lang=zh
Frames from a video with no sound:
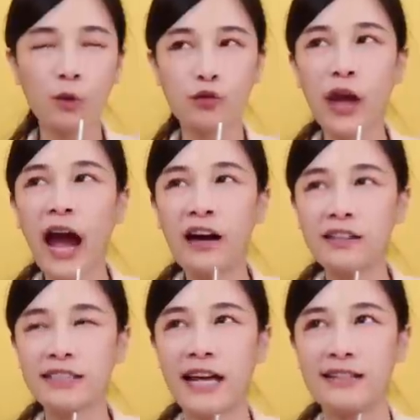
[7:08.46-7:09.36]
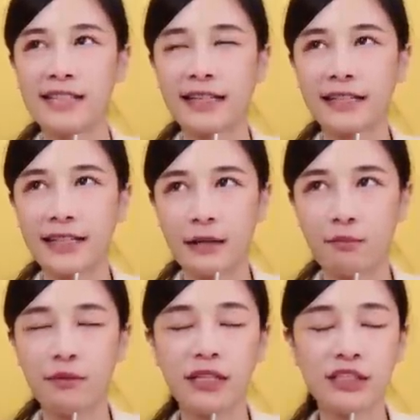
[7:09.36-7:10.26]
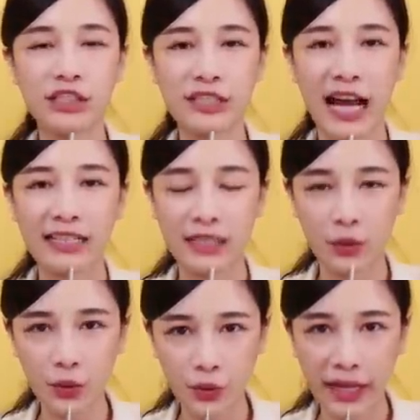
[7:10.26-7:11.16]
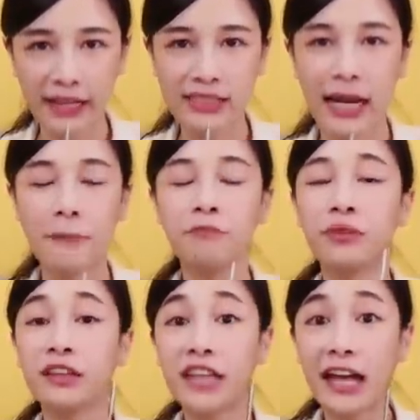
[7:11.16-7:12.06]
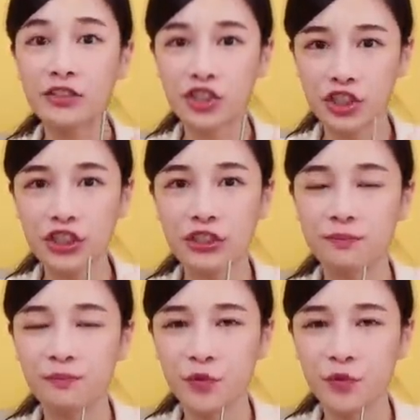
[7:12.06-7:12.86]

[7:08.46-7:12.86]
我觉得它喝起来很像那个饮冰式茶子的绿奶茶，但是